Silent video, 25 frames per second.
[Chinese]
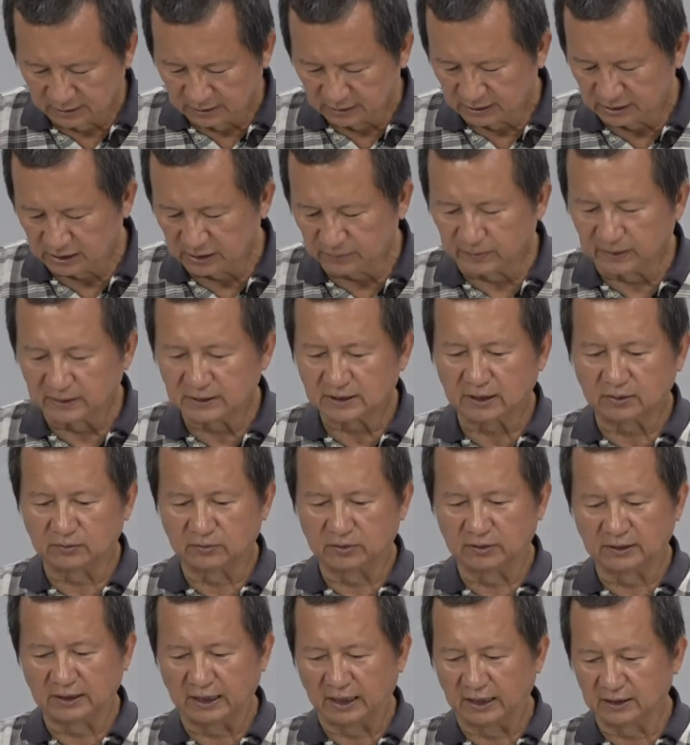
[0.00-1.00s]
基本上
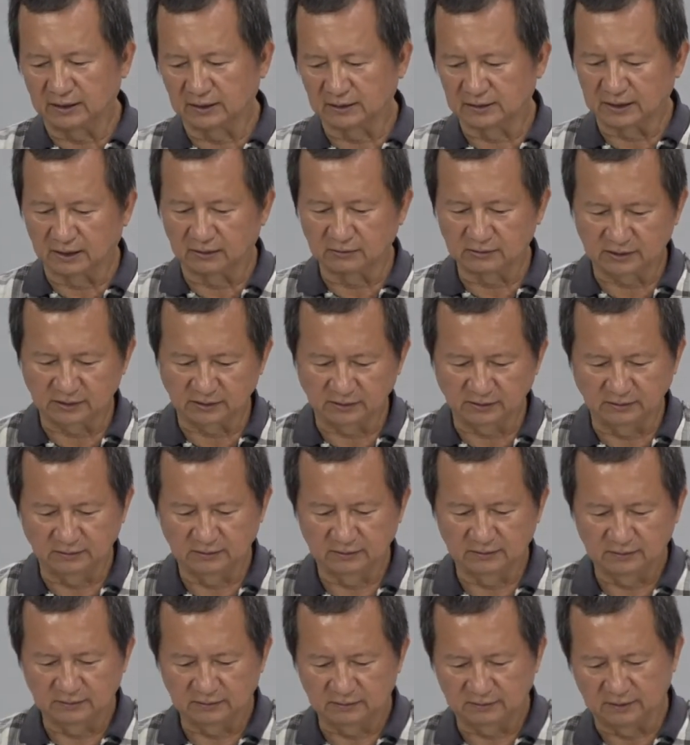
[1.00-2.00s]
我要拿一个凿子，
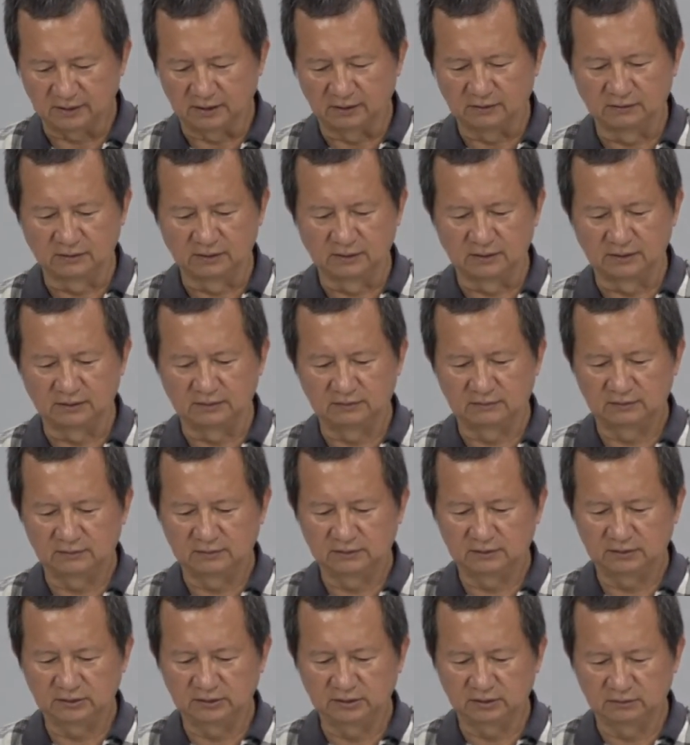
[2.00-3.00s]
然后呢
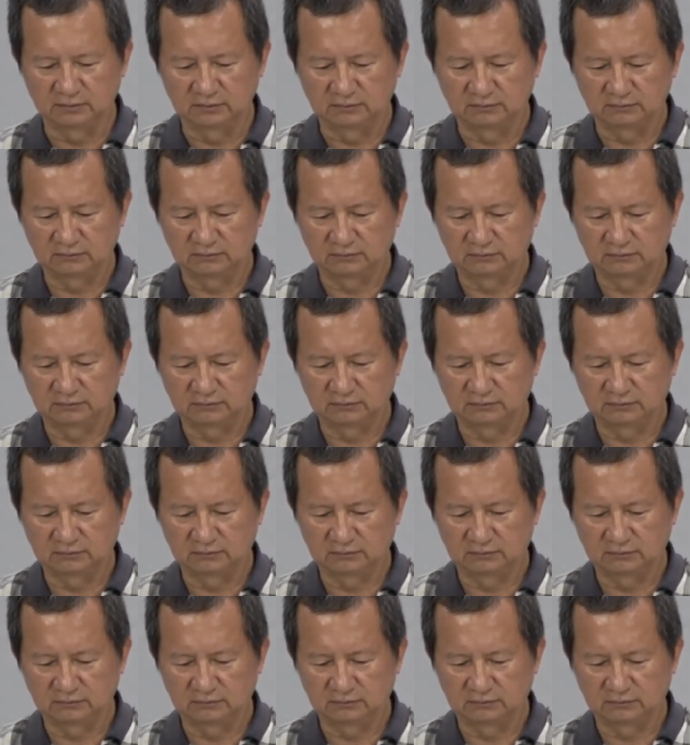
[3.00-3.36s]
用，